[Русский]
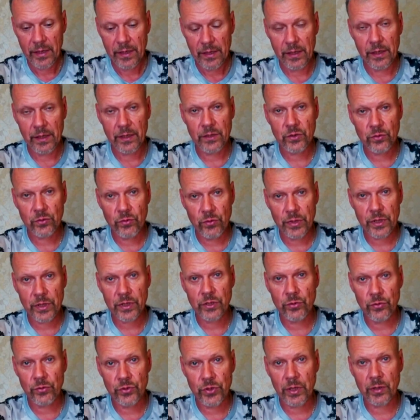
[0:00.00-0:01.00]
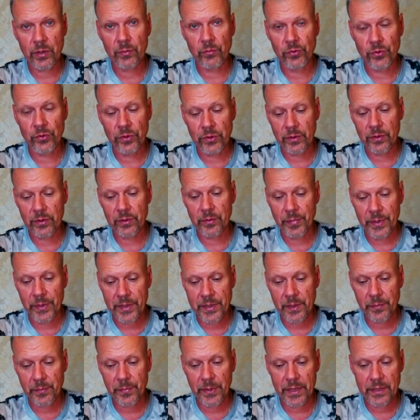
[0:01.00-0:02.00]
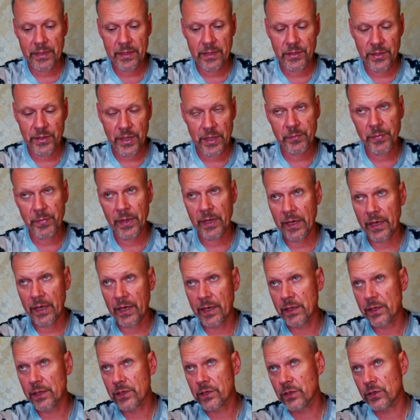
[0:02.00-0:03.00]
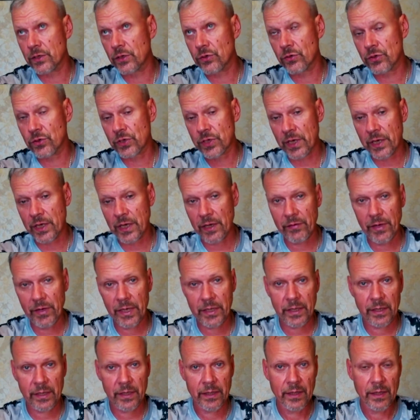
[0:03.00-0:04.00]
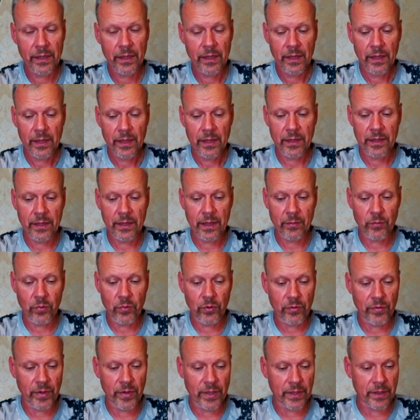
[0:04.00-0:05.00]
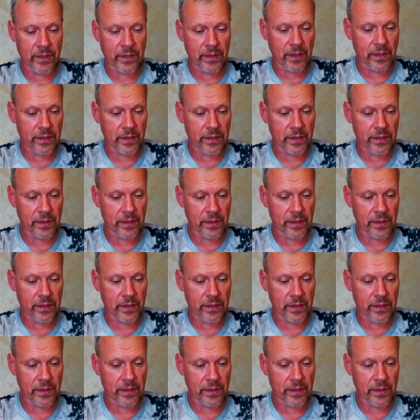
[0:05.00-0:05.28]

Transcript: и скоро щучка будет э, просыпаться. Сейчас пока, конечно, еще жарковато. Я буквально не,